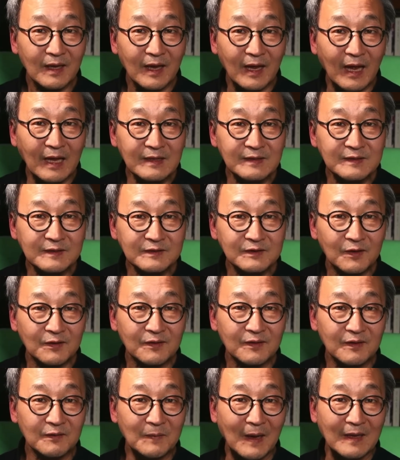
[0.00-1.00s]

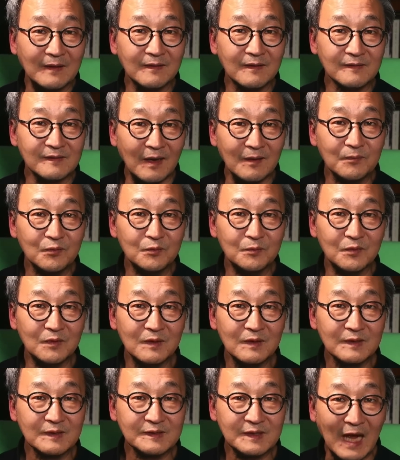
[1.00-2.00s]
엔지니어들이 만든 상품을
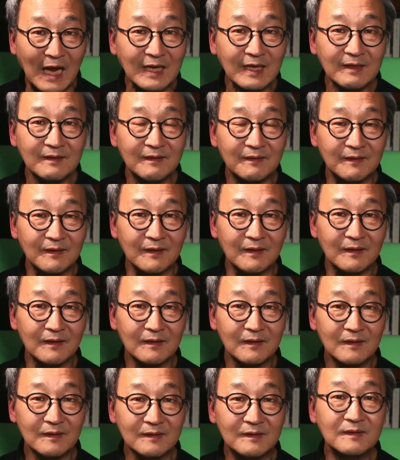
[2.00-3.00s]
상인들이
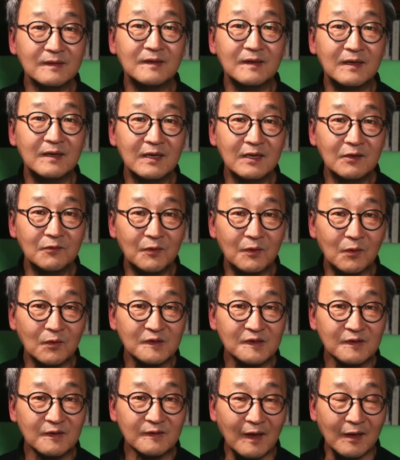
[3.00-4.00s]
그 길 위로
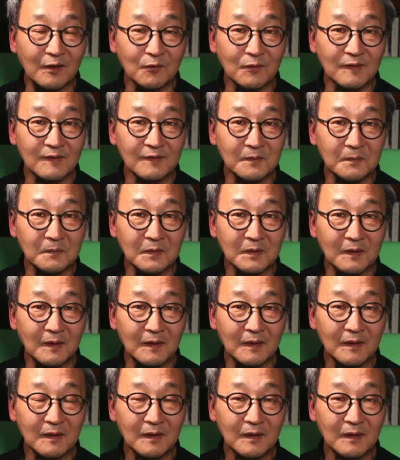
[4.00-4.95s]
실어 나르고 있습니다.